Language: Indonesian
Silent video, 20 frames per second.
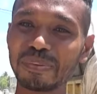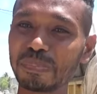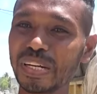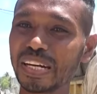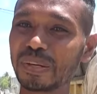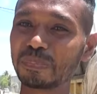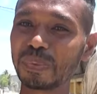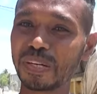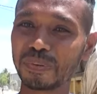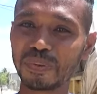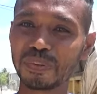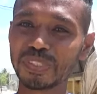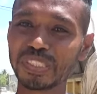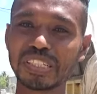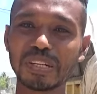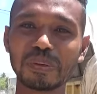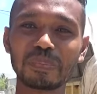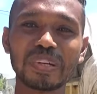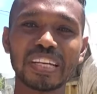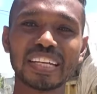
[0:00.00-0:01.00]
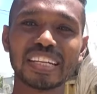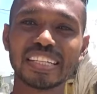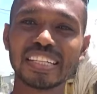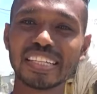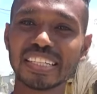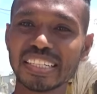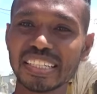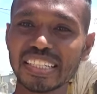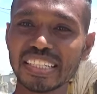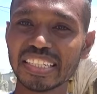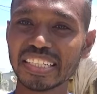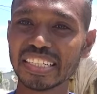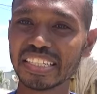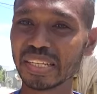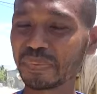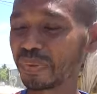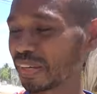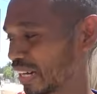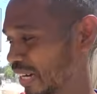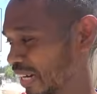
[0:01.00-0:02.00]
bapak sidak mai
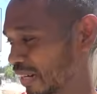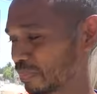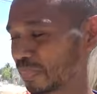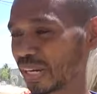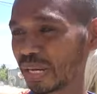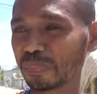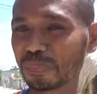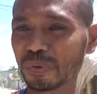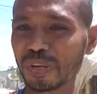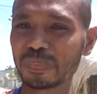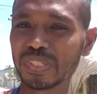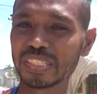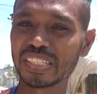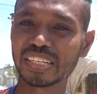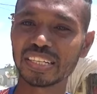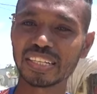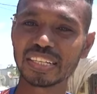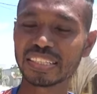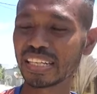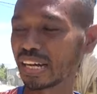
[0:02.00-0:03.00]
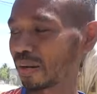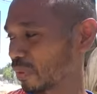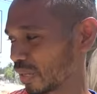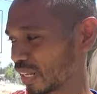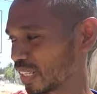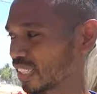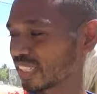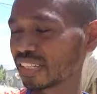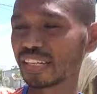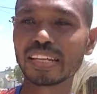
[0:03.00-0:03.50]
Durante